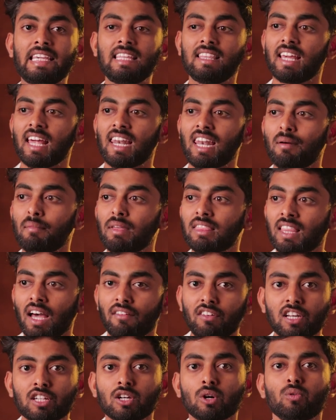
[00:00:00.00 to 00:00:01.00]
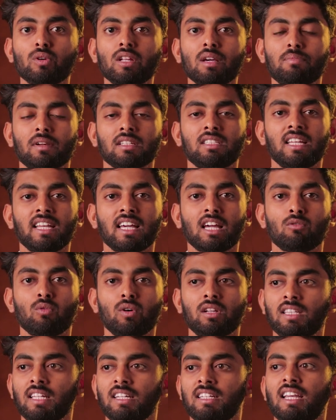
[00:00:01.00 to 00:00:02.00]
இது எல்லாமே தவிர்க்கக்கூடிய
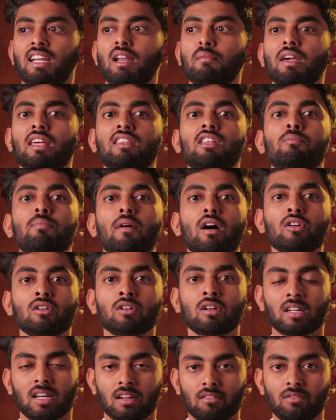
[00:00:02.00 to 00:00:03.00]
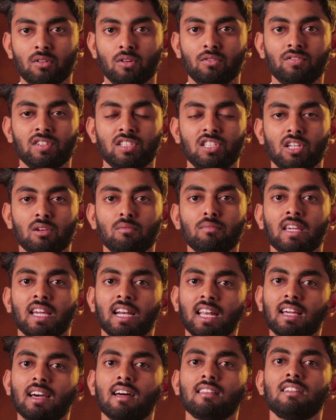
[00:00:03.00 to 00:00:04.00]
பிரச்சனைகள் ஒருத்தருக்கு நம்ம எதிர்பார்க்குற விஷயம்
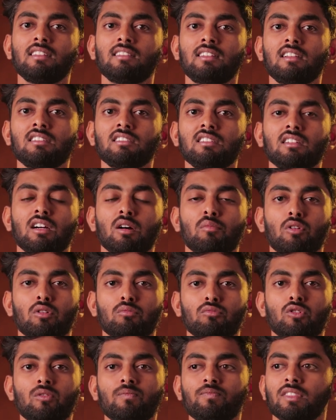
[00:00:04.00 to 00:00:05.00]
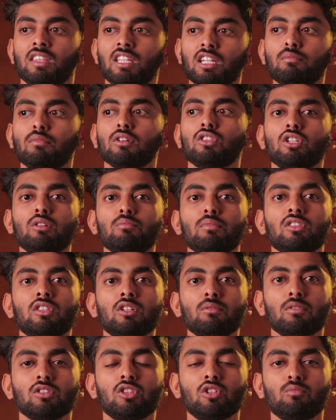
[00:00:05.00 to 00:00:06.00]
கிடைக்காதுன்னு தெரிஞ்சதுக்கப்புறமும் திரும்ப திரும்ப
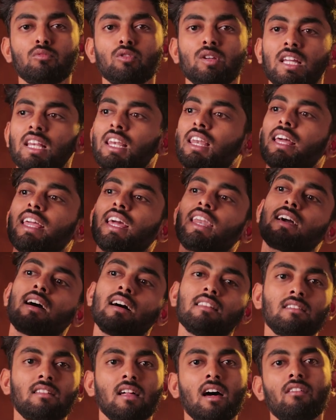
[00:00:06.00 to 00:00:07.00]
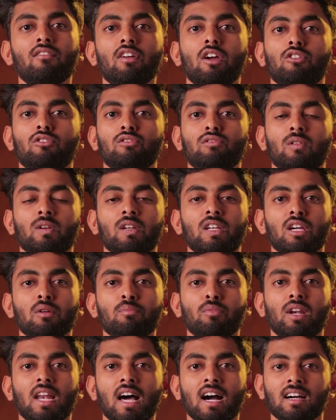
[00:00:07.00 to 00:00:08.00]
திரும்ப திரும்ப இல்லை எனக்கு அதுதான் வேணும்னு சொல்லி
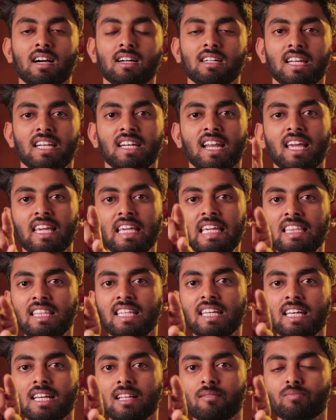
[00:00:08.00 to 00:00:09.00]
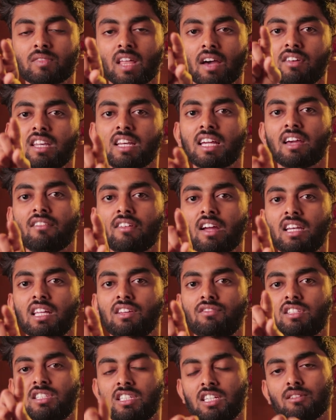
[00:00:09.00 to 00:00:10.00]
நீங்கள் போய் லாக் ஆகுறீங்கன்னா இது தவிர்க்க
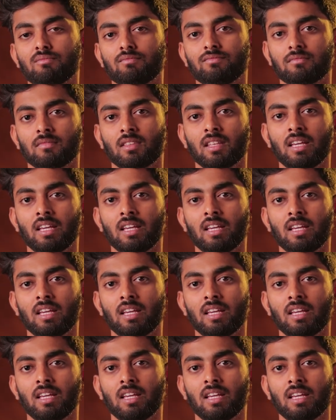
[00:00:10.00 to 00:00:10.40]
வேண்டிய விஷயம்